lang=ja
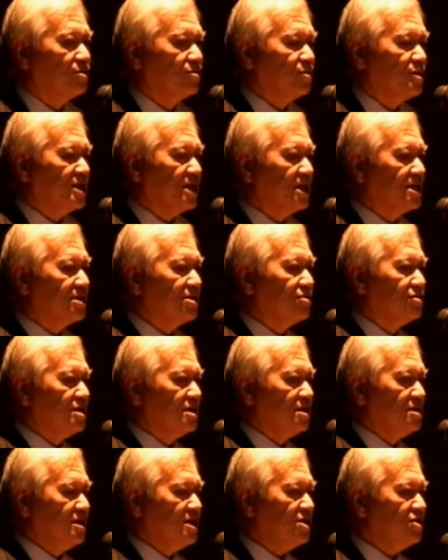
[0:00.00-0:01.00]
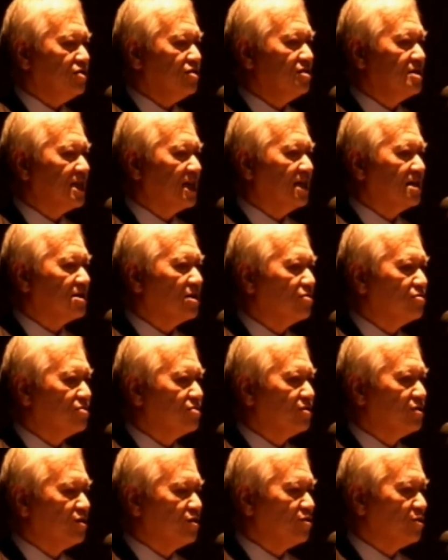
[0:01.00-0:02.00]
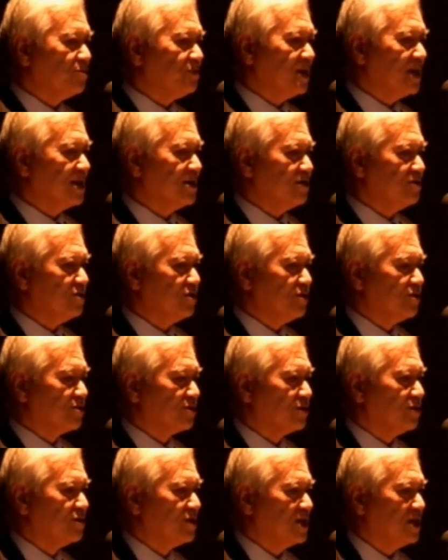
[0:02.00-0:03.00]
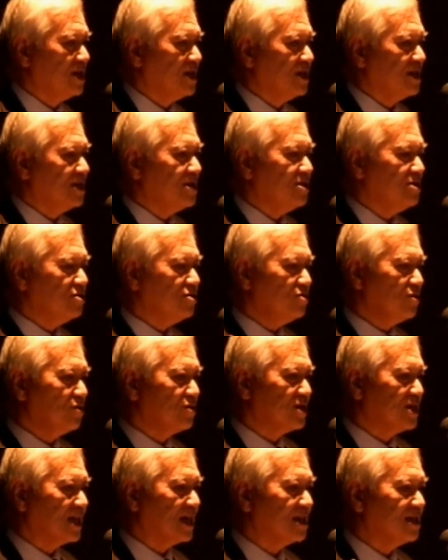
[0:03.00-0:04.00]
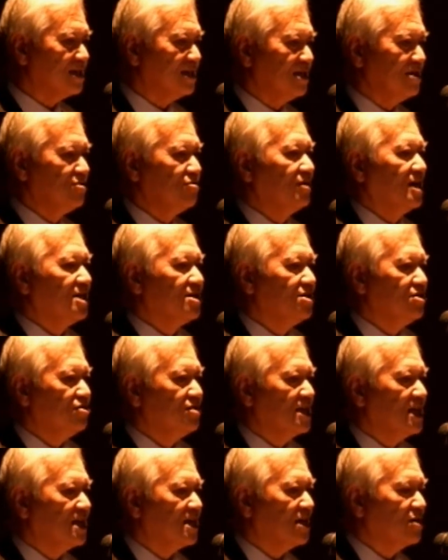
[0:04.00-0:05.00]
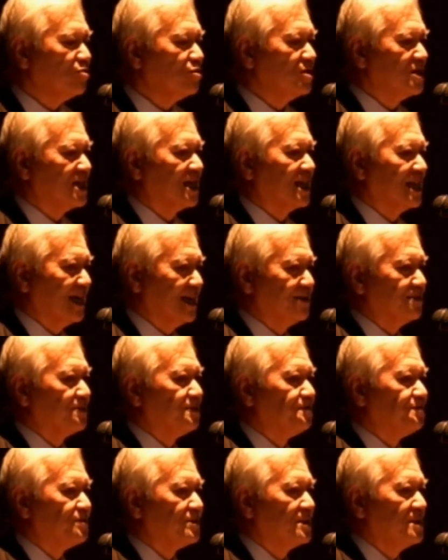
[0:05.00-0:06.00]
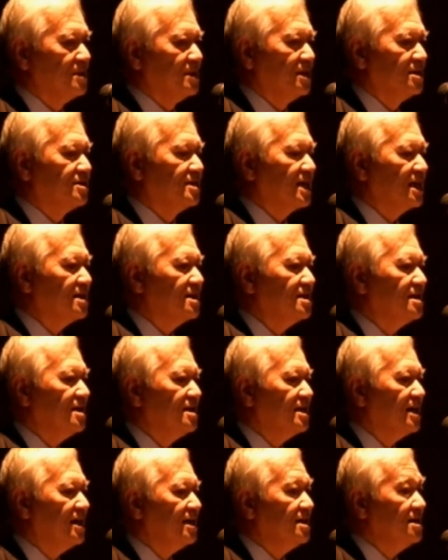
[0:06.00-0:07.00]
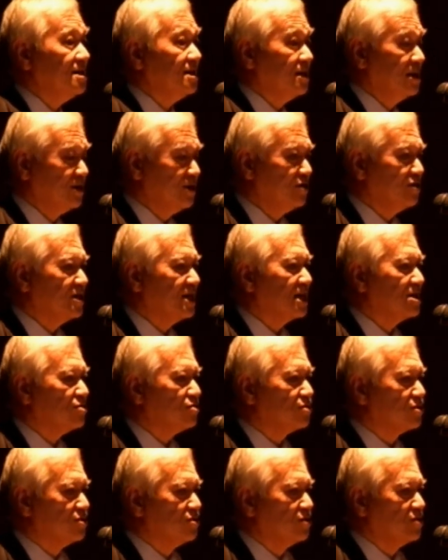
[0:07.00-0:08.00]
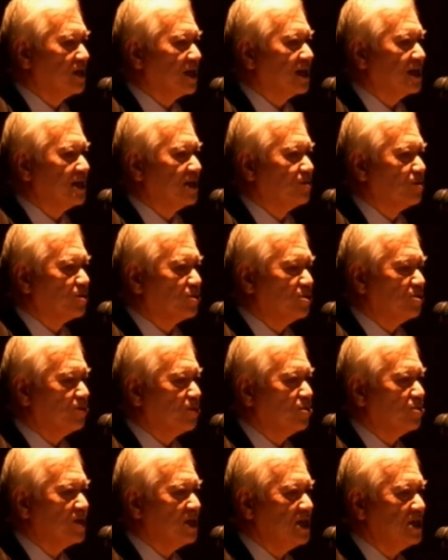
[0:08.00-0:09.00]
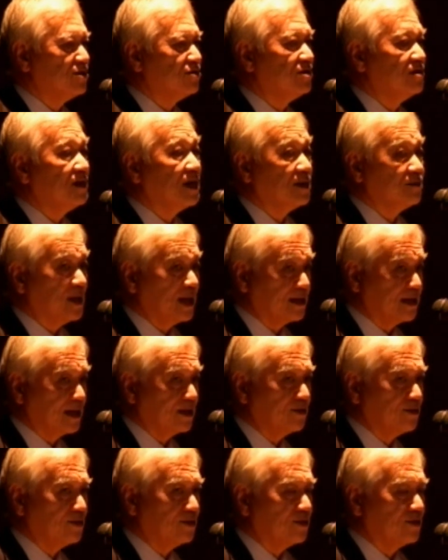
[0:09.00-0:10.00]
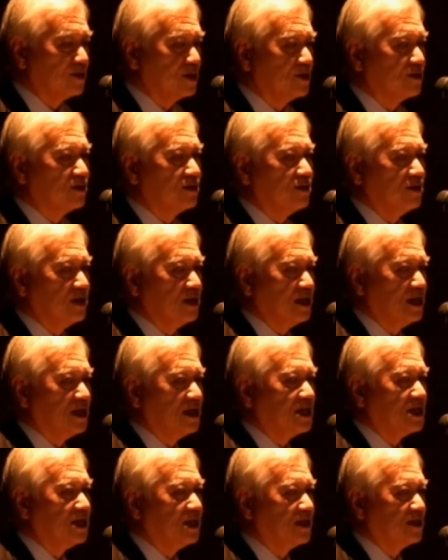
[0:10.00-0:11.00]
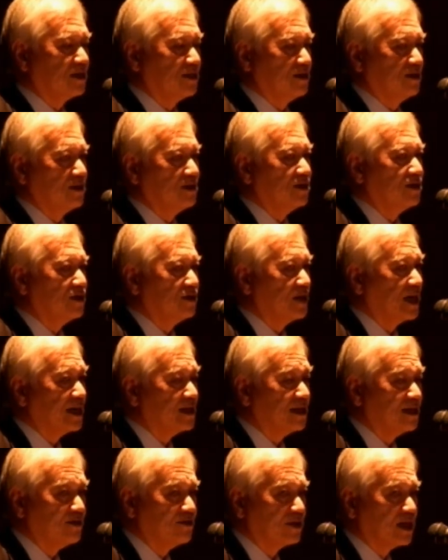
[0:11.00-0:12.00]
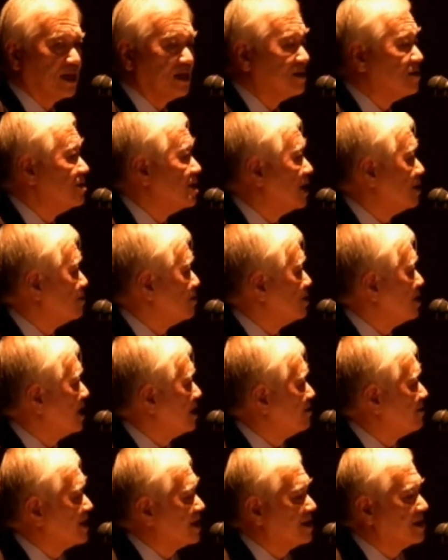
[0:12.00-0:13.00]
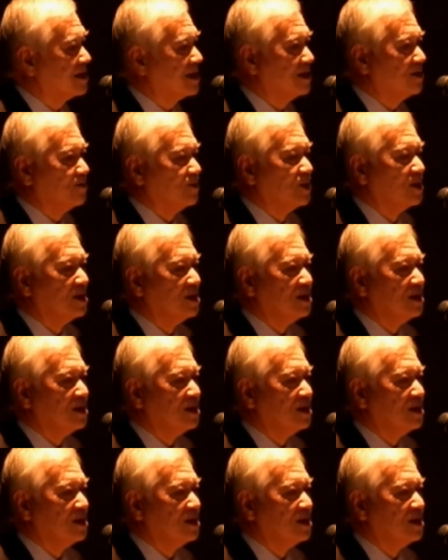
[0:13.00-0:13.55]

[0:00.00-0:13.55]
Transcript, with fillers: ど申し上げたように27カ国のヨーロピアンユニオンのうちユーロを使っているのは17カ国しかないとで使っていない10カ国の中で最も大きい国は皆さんご承知の通りにイギリスユナイテッド・キングダムであるわけですけども